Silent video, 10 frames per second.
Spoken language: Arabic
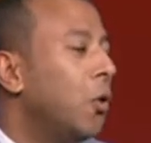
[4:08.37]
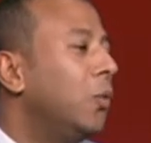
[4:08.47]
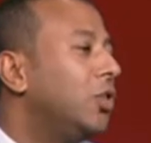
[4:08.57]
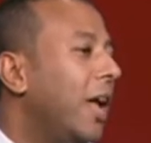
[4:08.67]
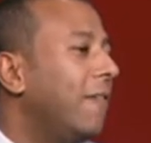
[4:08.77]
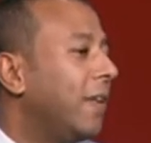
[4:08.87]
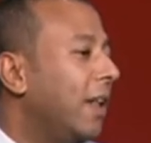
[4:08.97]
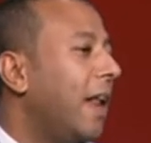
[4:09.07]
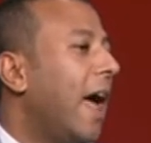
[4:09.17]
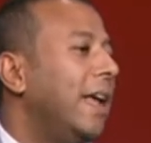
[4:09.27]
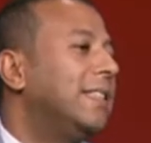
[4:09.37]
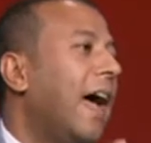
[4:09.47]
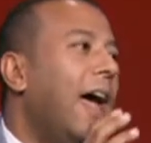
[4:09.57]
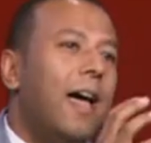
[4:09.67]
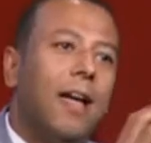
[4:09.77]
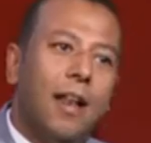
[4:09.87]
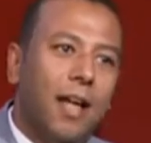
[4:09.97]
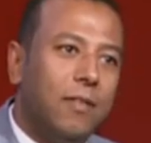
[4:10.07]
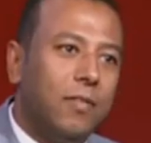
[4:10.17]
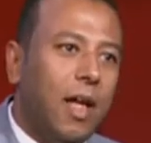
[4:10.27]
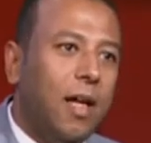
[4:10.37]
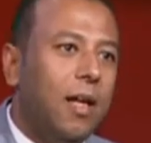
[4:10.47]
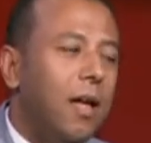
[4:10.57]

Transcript: وشايف ان انا عايز احقق الهدف ده